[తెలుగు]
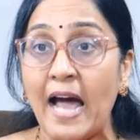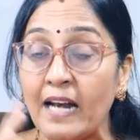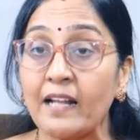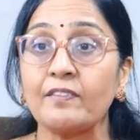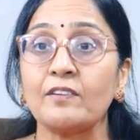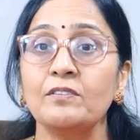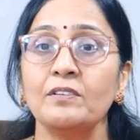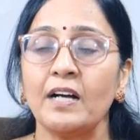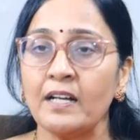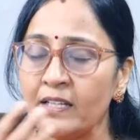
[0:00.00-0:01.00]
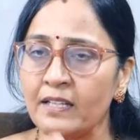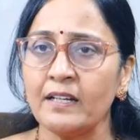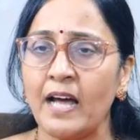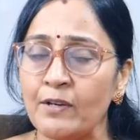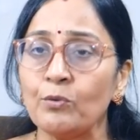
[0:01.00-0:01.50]
ఆనందం
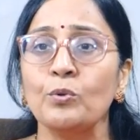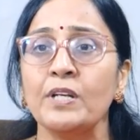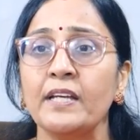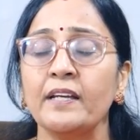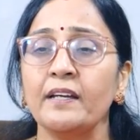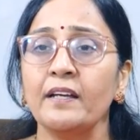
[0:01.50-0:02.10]
అనుకుని